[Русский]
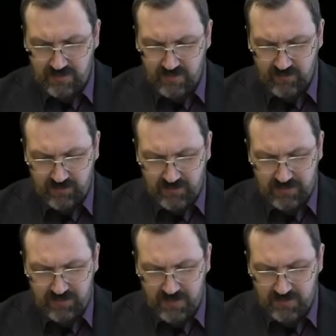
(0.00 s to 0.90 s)
новый
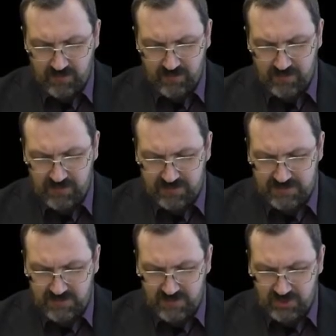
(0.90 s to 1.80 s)
предмет, новый
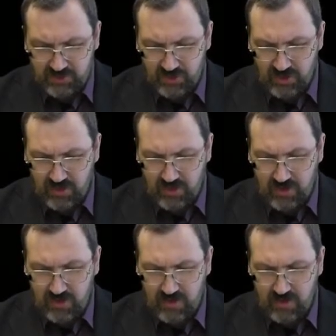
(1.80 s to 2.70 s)
персонаж,
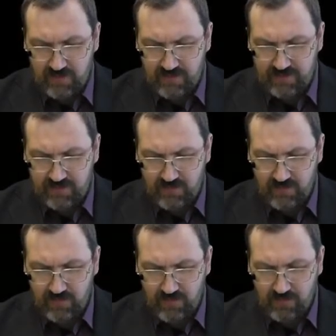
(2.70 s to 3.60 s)
э,
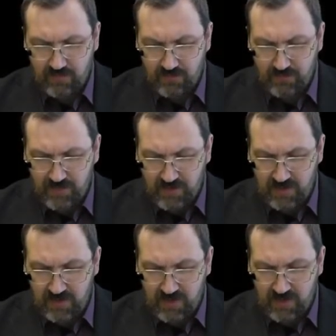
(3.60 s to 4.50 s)
то
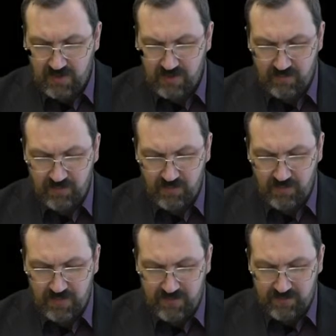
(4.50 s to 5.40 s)
при его
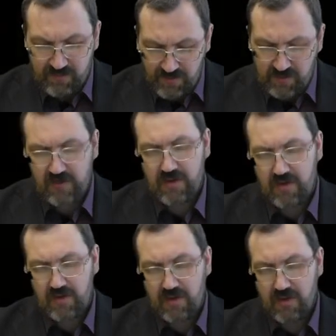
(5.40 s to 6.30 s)

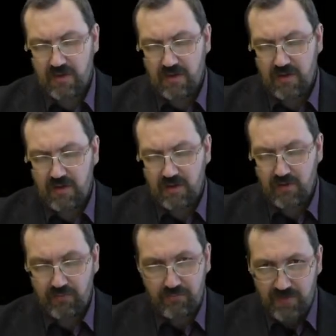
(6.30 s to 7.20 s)
появлении
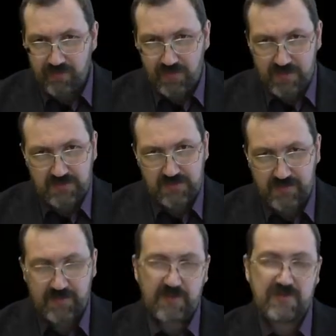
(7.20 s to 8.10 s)
он первый раз
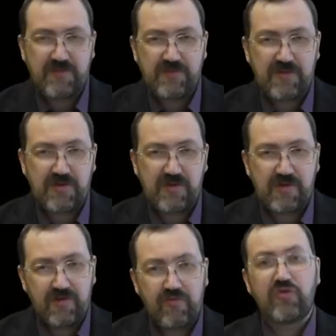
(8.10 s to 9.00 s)
упоминается без
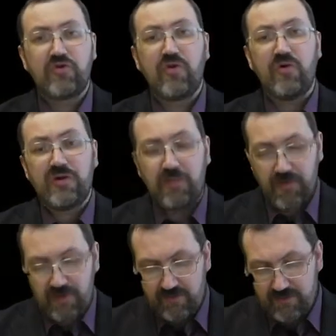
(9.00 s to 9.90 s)
артикля. Ну, вот кто-то
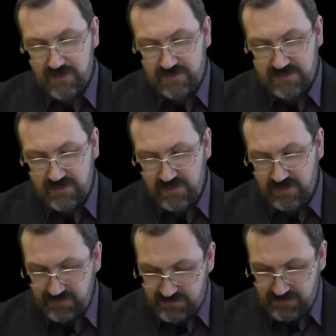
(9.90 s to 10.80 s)
появился
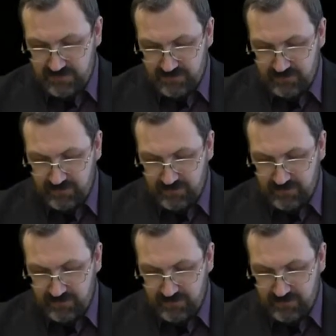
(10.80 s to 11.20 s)
и все.